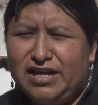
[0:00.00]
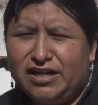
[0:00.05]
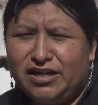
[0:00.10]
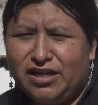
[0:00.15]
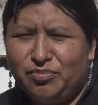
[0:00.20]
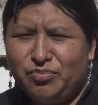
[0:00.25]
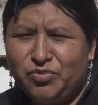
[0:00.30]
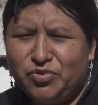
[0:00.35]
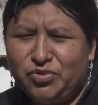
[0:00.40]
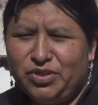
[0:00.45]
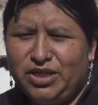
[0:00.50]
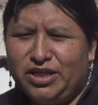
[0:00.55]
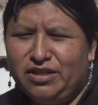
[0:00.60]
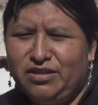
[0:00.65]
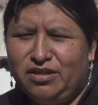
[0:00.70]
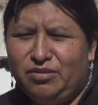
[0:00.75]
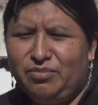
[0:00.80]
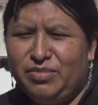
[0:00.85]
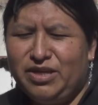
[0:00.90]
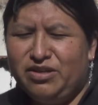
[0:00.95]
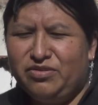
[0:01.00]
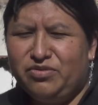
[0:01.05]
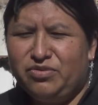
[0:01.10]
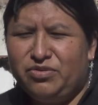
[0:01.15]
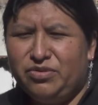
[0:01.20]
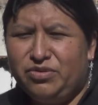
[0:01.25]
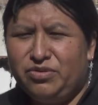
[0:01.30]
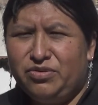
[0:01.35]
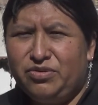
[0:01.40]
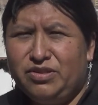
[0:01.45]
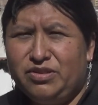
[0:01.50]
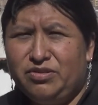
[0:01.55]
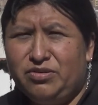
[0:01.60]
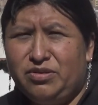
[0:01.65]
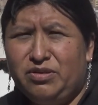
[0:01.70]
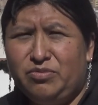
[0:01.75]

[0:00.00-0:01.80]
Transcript: la captura del viento, ¿no?